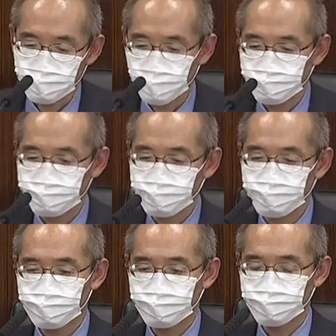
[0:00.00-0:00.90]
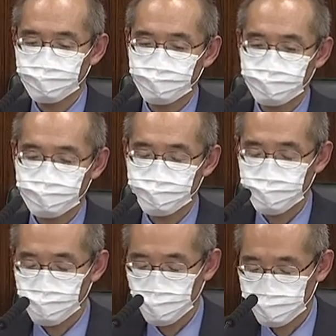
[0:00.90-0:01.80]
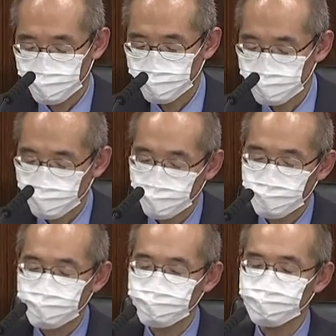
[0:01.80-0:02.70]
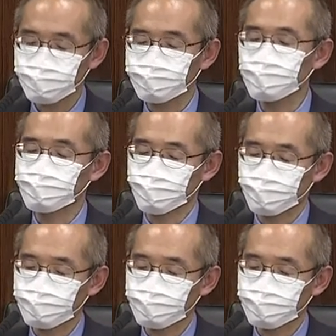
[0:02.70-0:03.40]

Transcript: あの当委員会の報告書等を見ても、